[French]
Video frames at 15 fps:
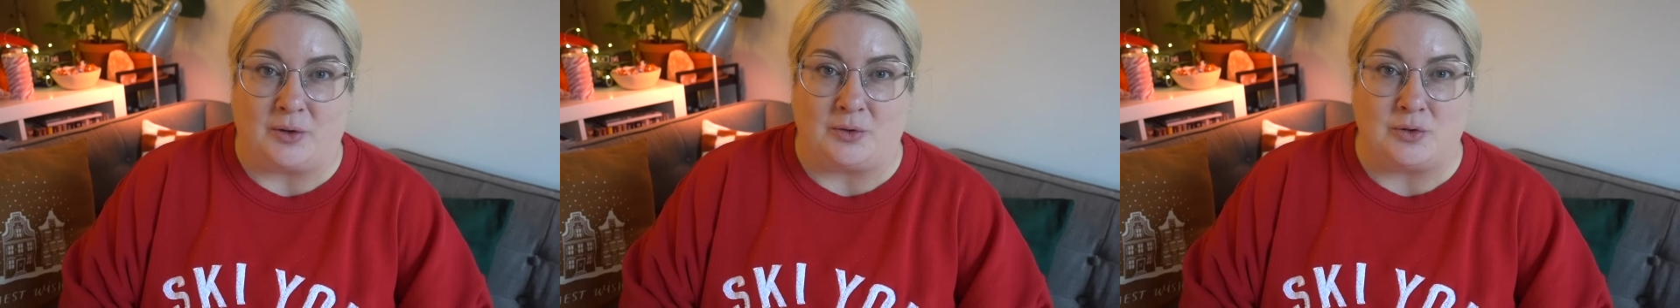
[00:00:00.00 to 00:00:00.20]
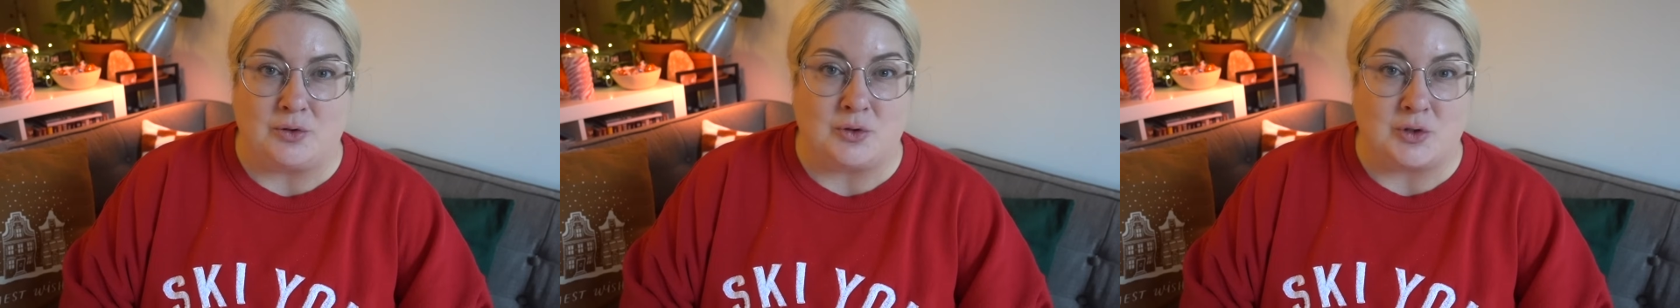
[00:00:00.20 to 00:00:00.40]

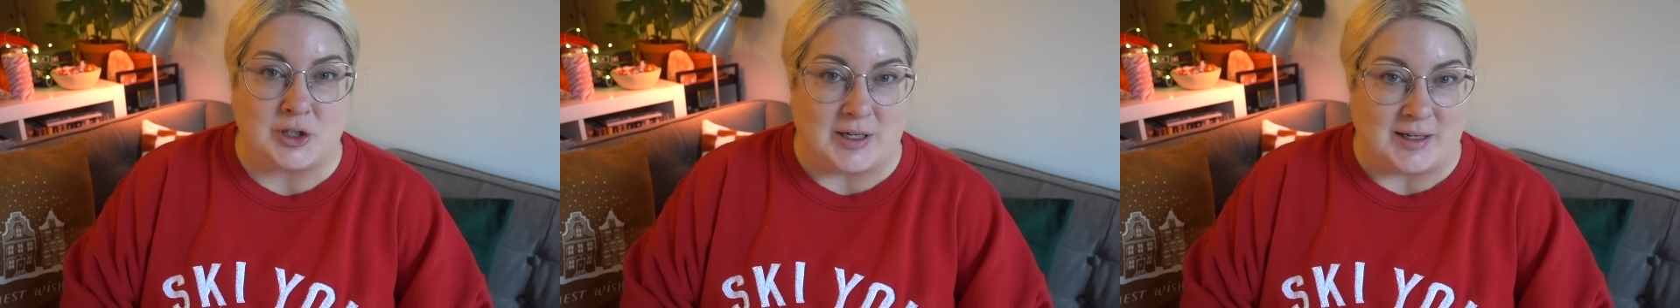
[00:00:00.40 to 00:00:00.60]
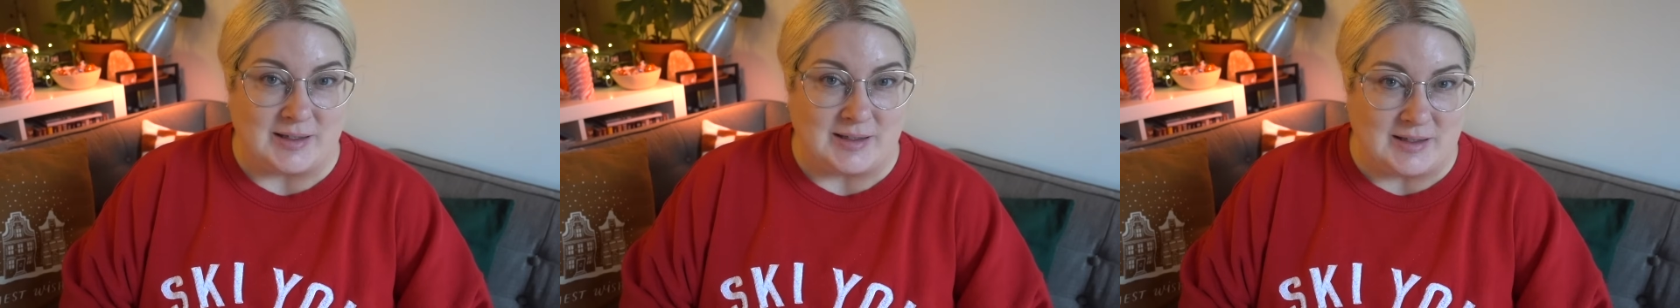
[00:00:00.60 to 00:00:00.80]
une
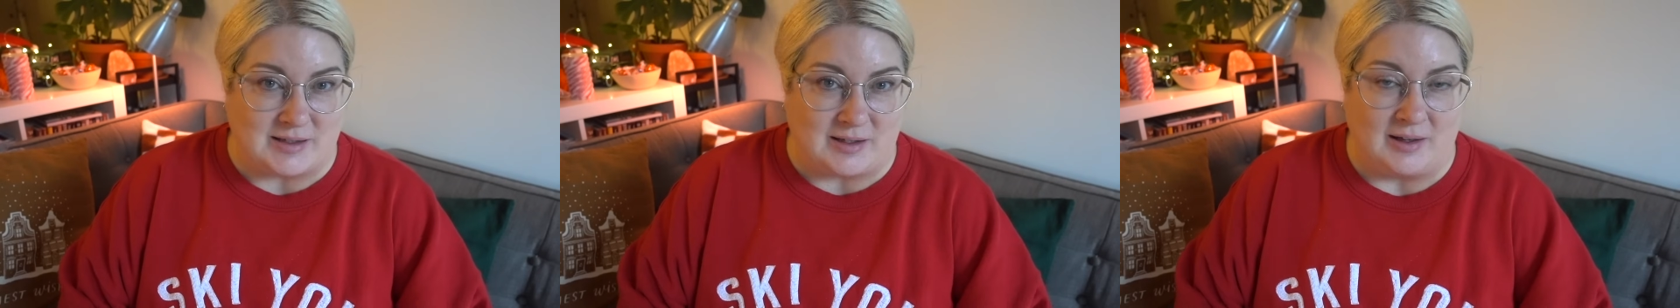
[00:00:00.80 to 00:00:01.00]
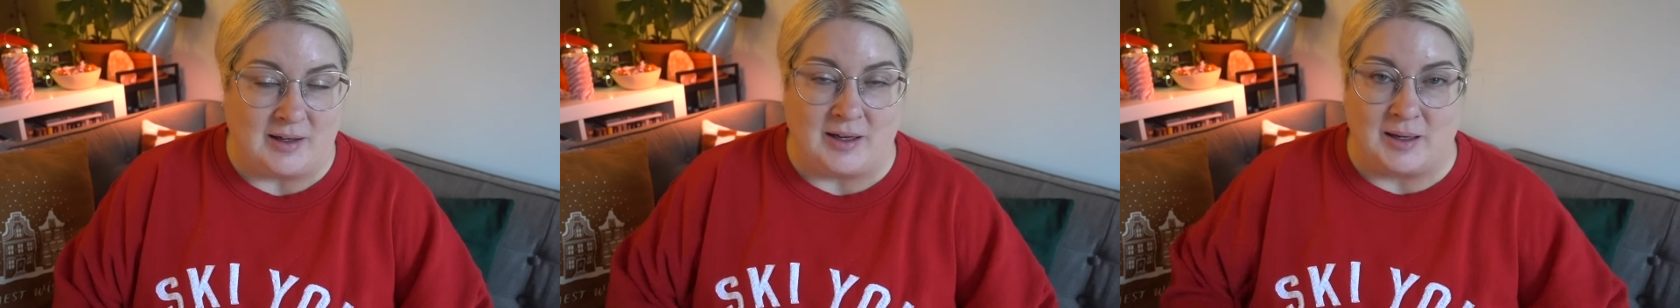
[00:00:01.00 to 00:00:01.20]
duchesse
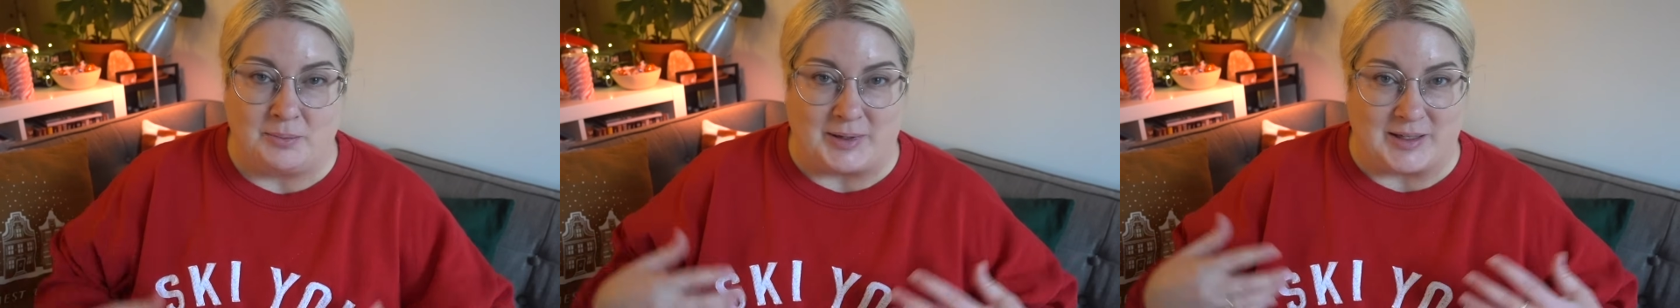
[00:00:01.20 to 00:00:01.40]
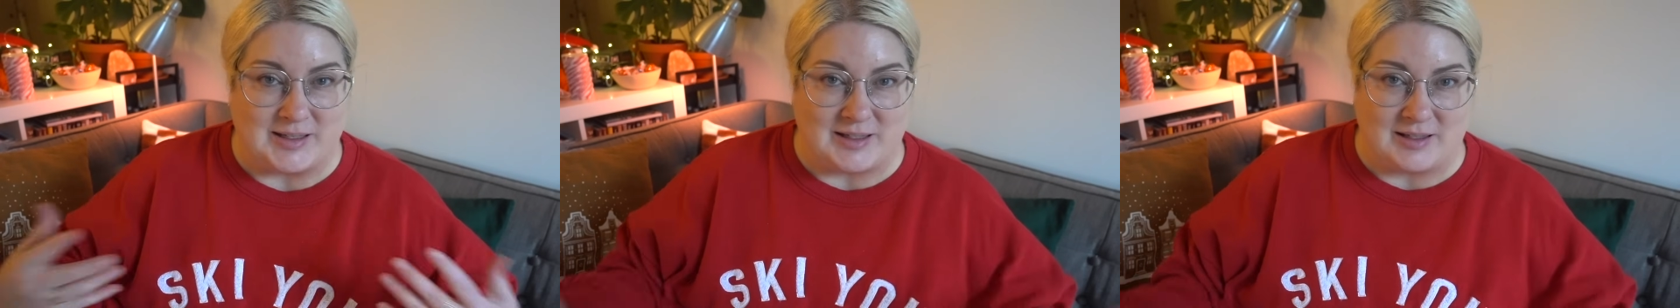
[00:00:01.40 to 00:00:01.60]

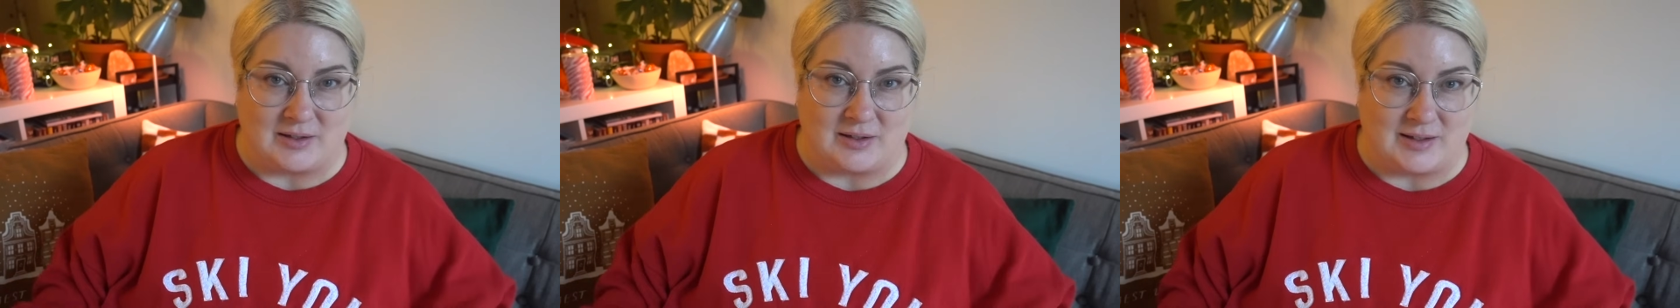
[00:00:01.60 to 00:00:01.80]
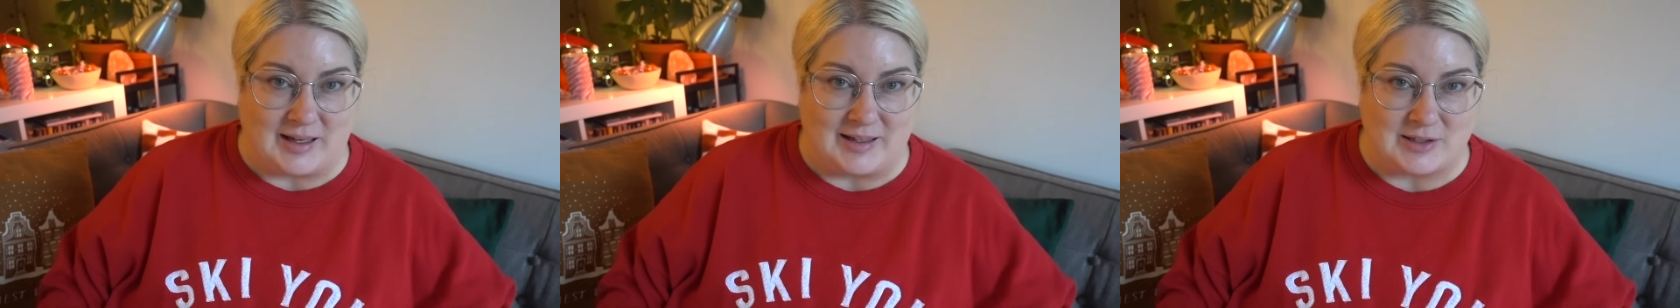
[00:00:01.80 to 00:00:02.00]
parce
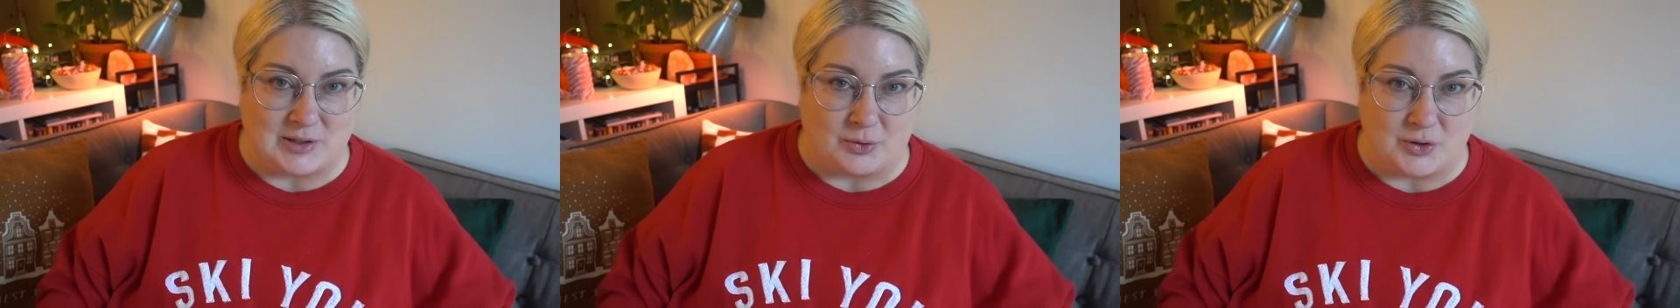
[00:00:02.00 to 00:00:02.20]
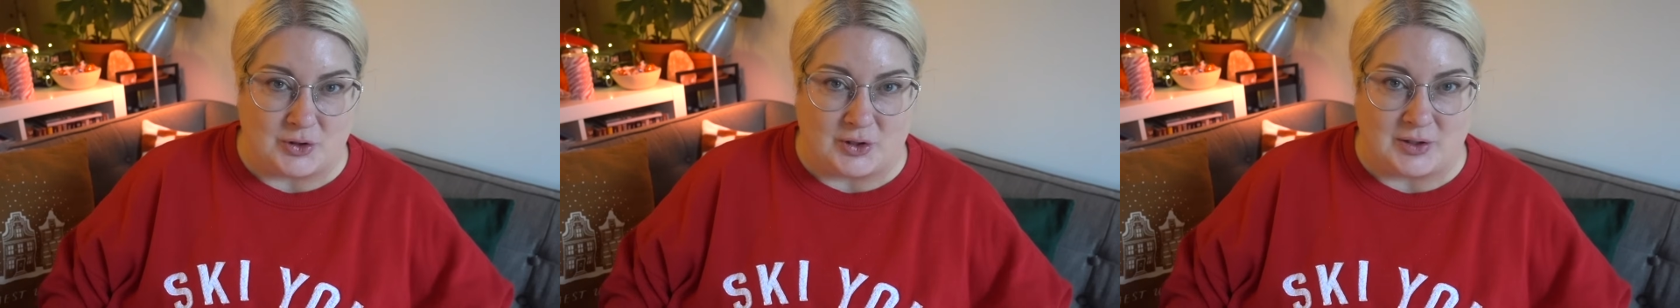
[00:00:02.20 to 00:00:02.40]
qu'elles
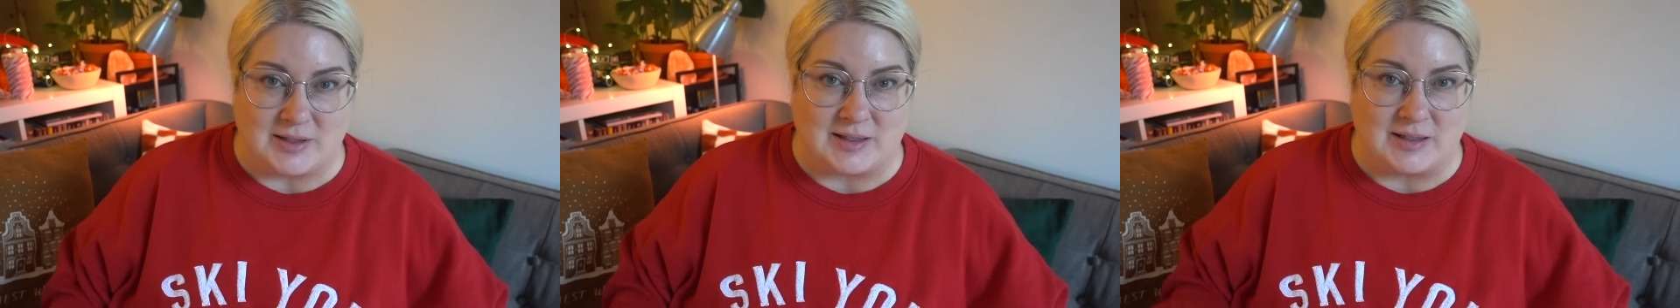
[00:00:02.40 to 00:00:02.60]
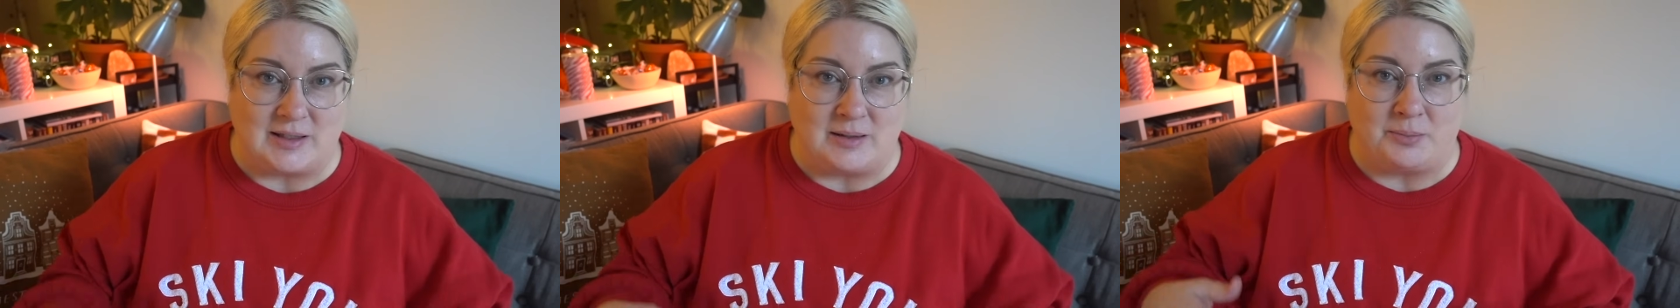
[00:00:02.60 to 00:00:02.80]
sont
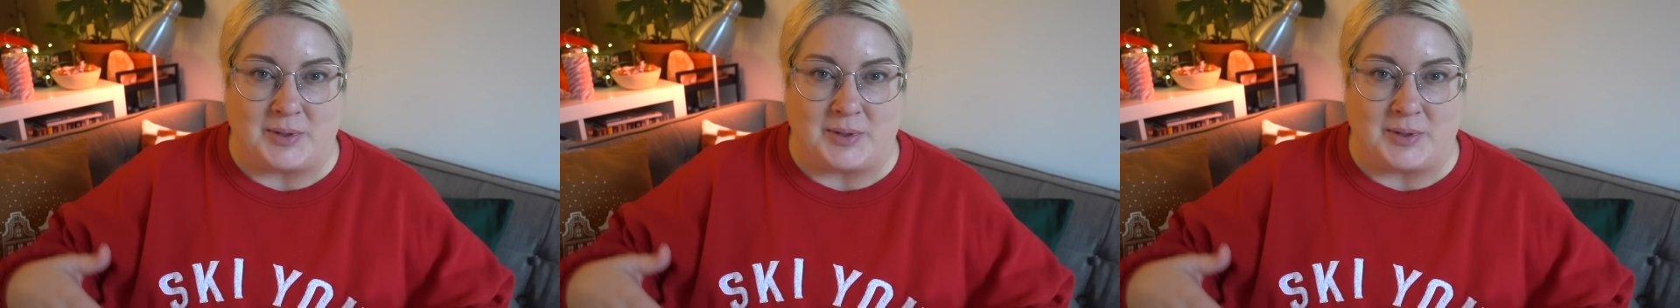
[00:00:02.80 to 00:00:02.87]
sosies.